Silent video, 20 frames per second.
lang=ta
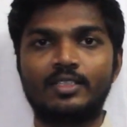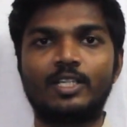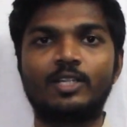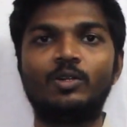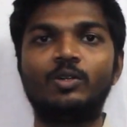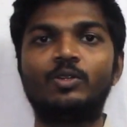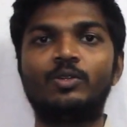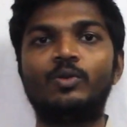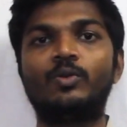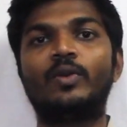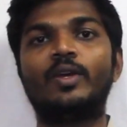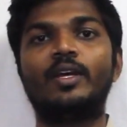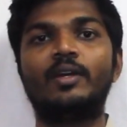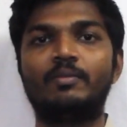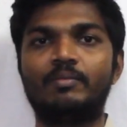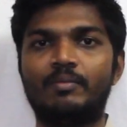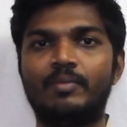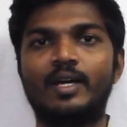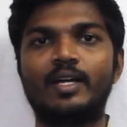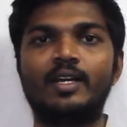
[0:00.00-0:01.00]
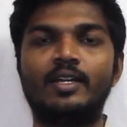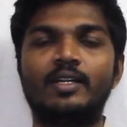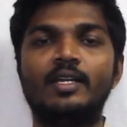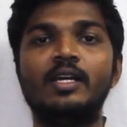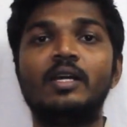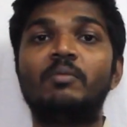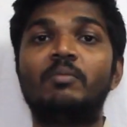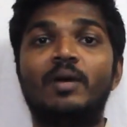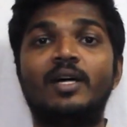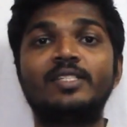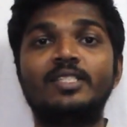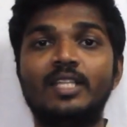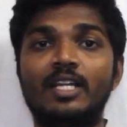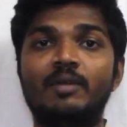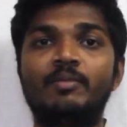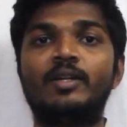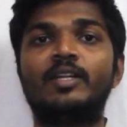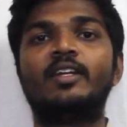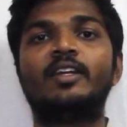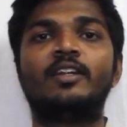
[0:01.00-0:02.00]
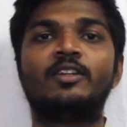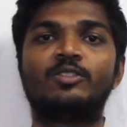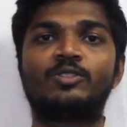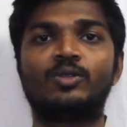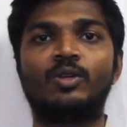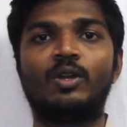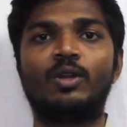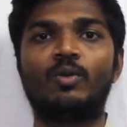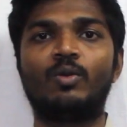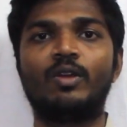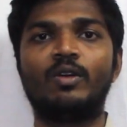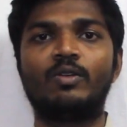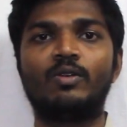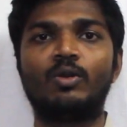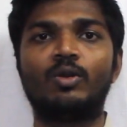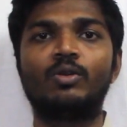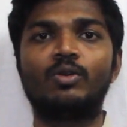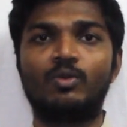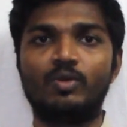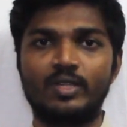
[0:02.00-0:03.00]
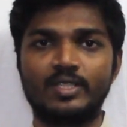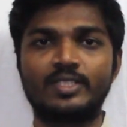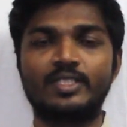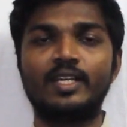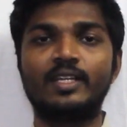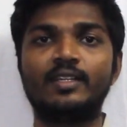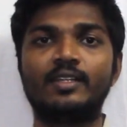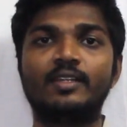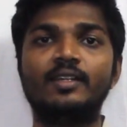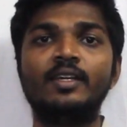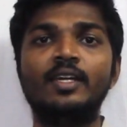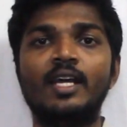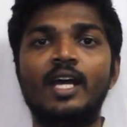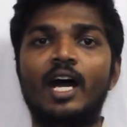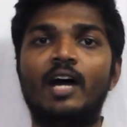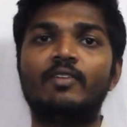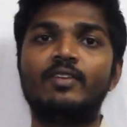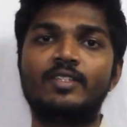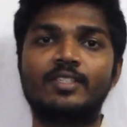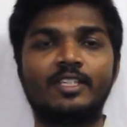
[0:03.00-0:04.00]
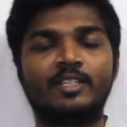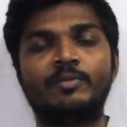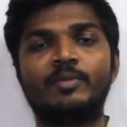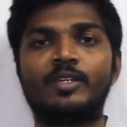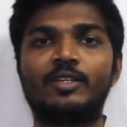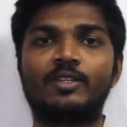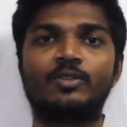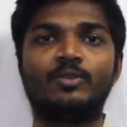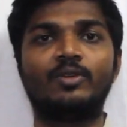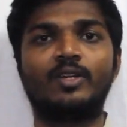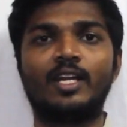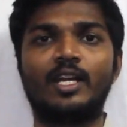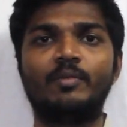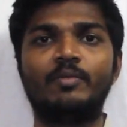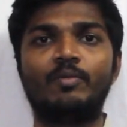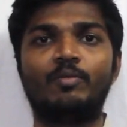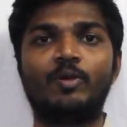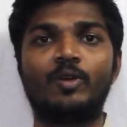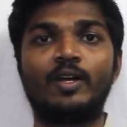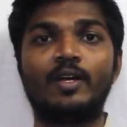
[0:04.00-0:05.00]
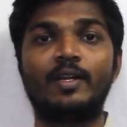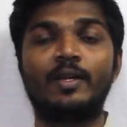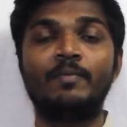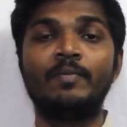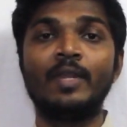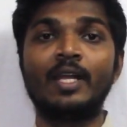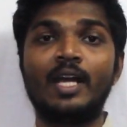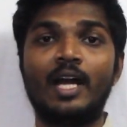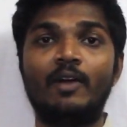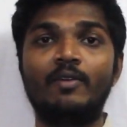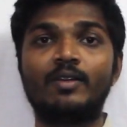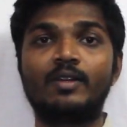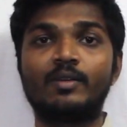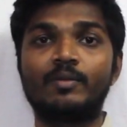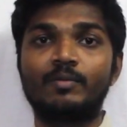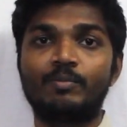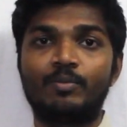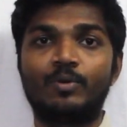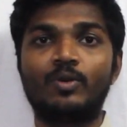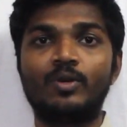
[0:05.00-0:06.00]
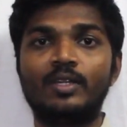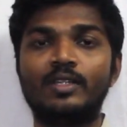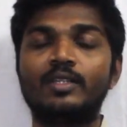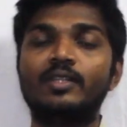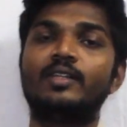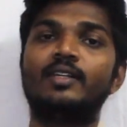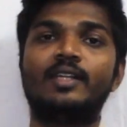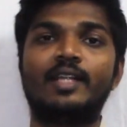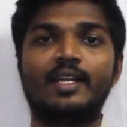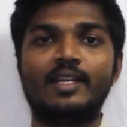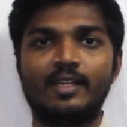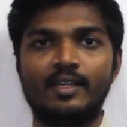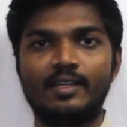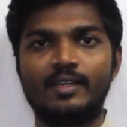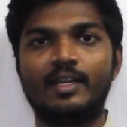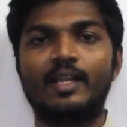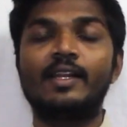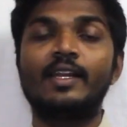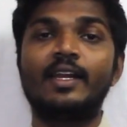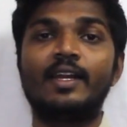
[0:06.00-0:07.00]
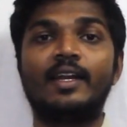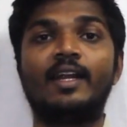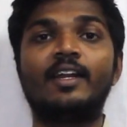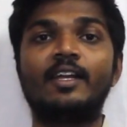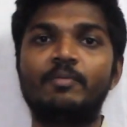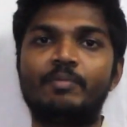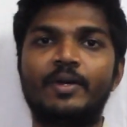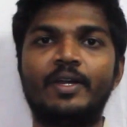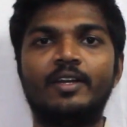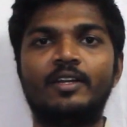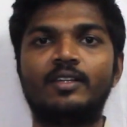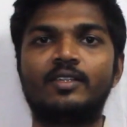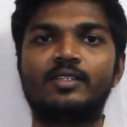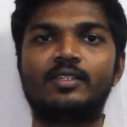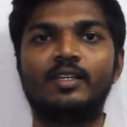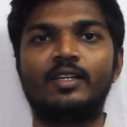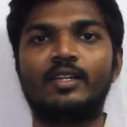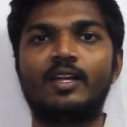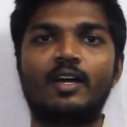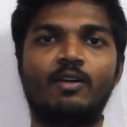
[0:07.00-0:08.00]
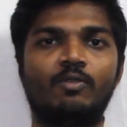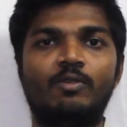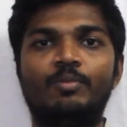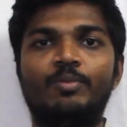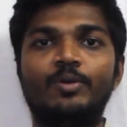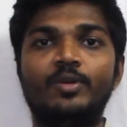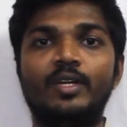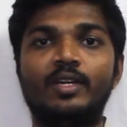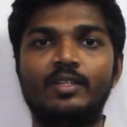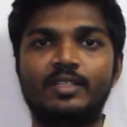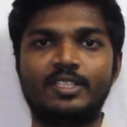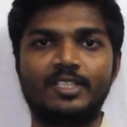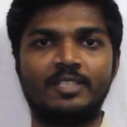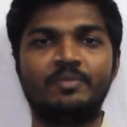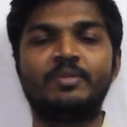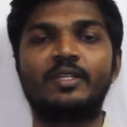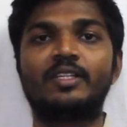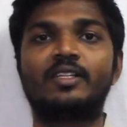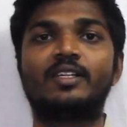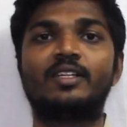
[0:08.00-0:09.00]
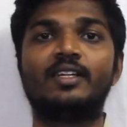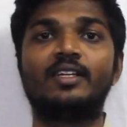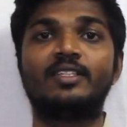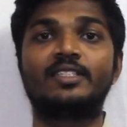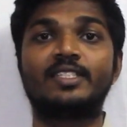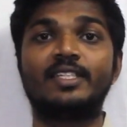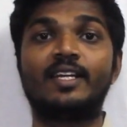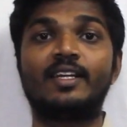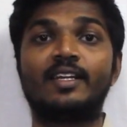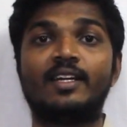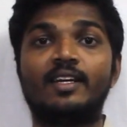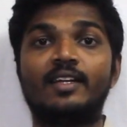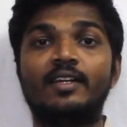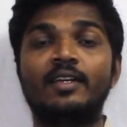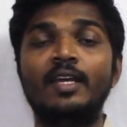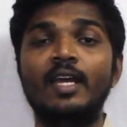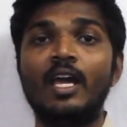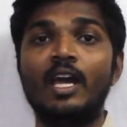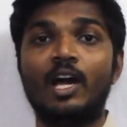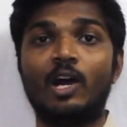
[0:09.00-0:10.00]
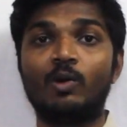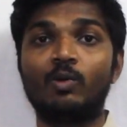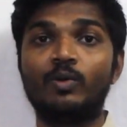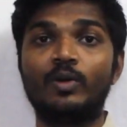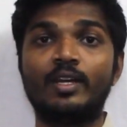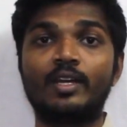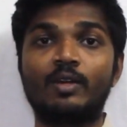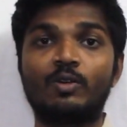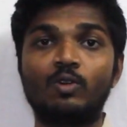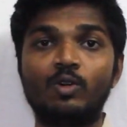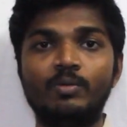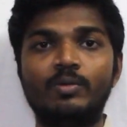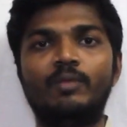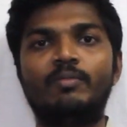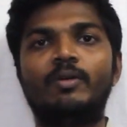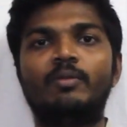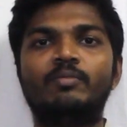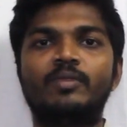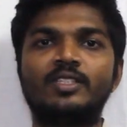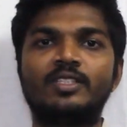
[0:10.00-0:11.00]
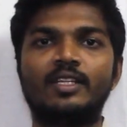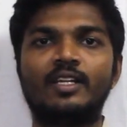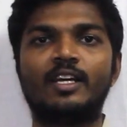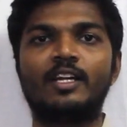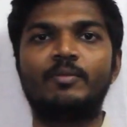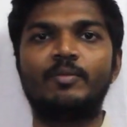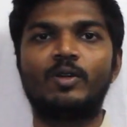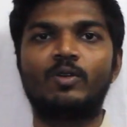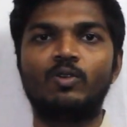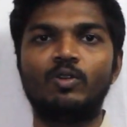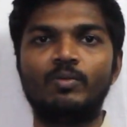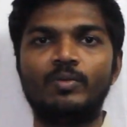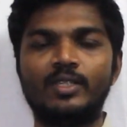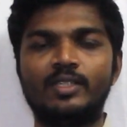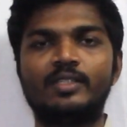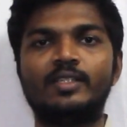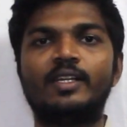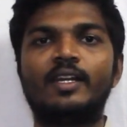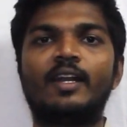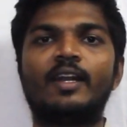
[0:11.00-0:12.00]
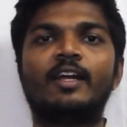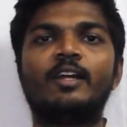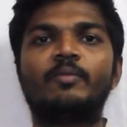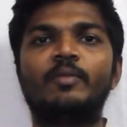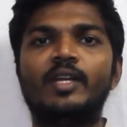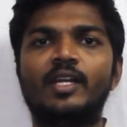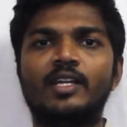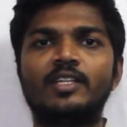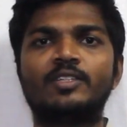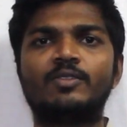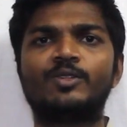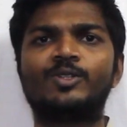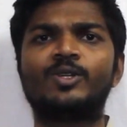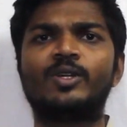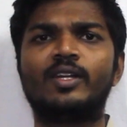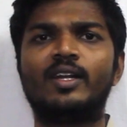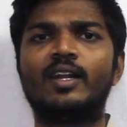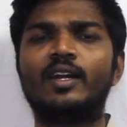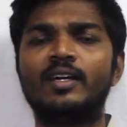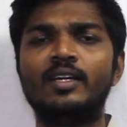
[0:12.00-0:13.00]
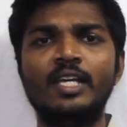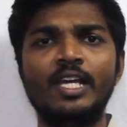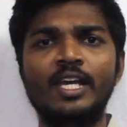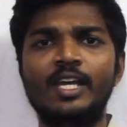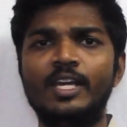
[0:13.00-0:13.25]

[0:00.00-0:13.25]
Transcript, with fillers: சகோதரனுடைய மகன் மன்றி என்று சொல்லக்கூடிய ஒருவரோடு கூட சேர்ந்து அவர் சிதம்பரத்துக்கும் கிளம்பி போகிறாரு அவர் போனது நிறைய நிறைய நடைப்பயணத்தில் தான் அவர் போய் சிதம்பரத்துக்கு சேர்றாரு அவங்களுடைய குடும்ப மெம்பர்ஸ் எல்லாருமே குடும்பத்தினர் எல்லாருமே நினச்ச விஷயம் என்னென்னா